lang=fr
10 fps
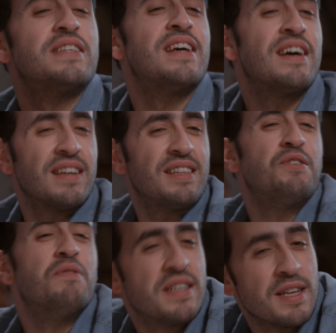Charles a dit.
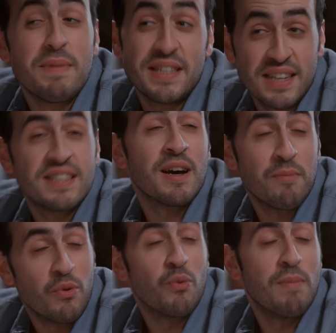Tu vois, ça, bah, ça c'est un
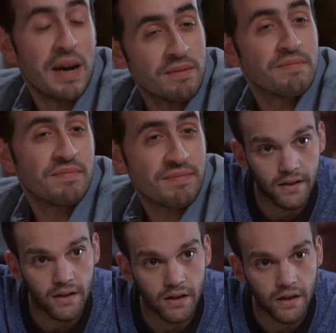beau combat.
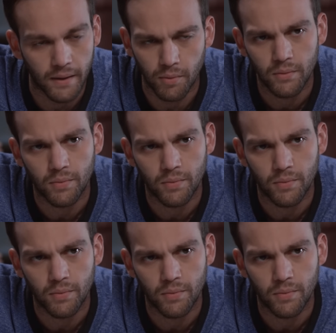Ben a dit. Ah bon